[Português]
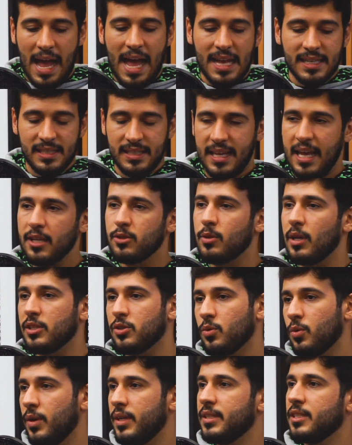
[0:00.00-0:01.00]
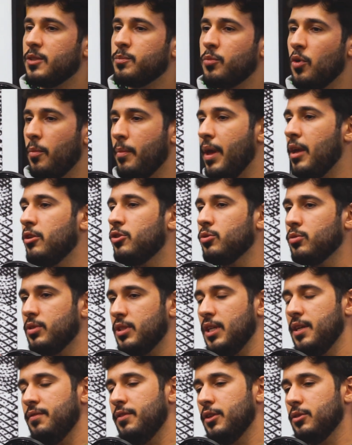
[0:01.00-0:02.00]
acesso às coisas por meio de um
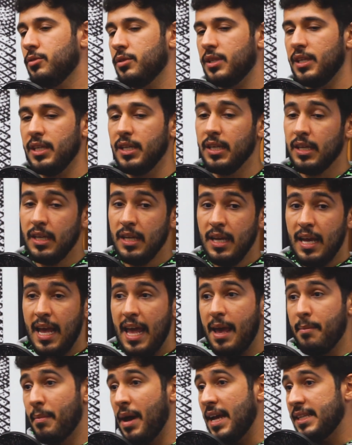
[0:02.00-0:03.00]
serviço que é